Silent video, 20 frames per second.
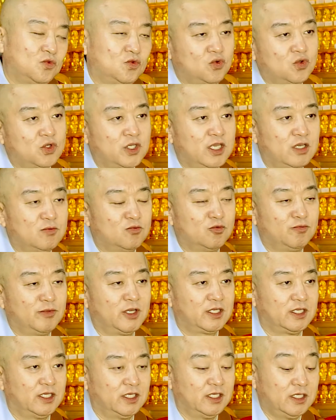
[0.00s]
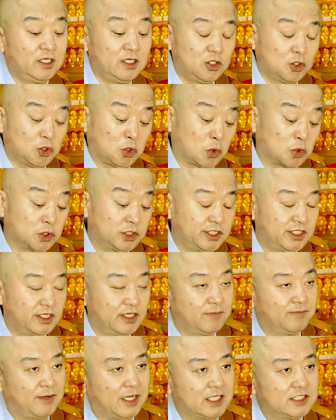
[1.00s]
두 개의 문명이
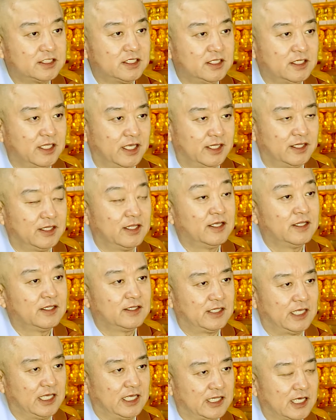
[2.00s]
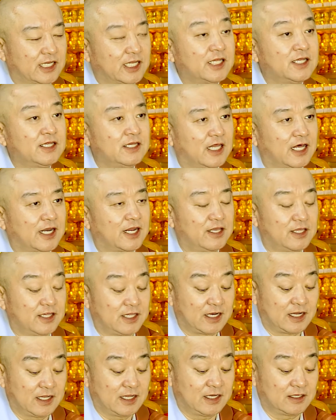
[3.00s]
동시에 발전된 대단한
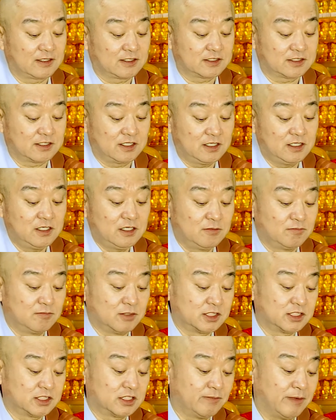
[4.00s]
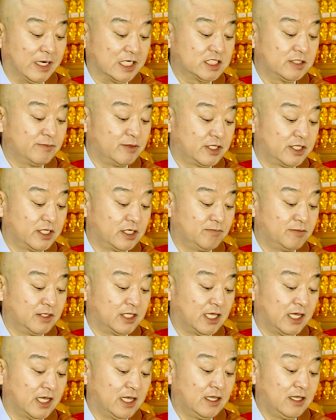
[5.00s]
나라였다라는 것을 먼저 말씀을
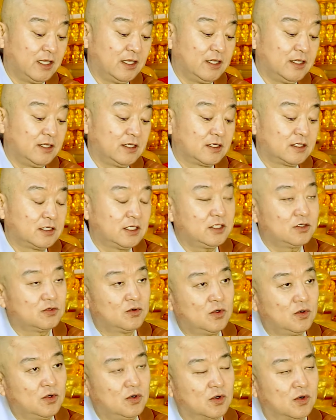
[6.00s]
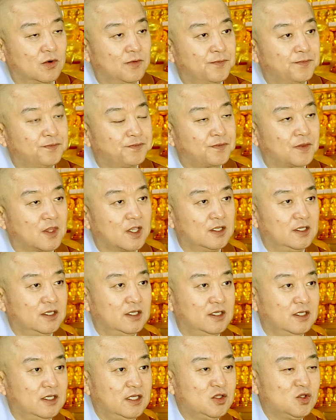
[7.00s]
드립니다. 그리고
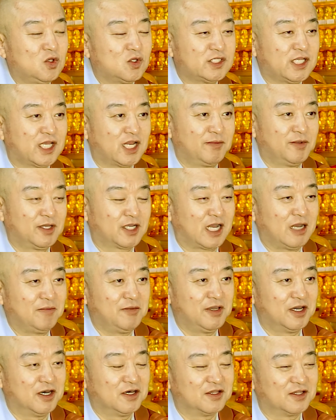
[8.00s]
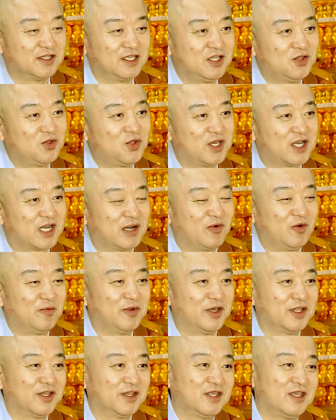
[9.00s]
이 인도 사람이 가면 인도에
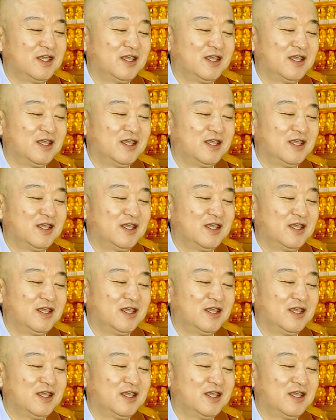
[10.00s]
가보면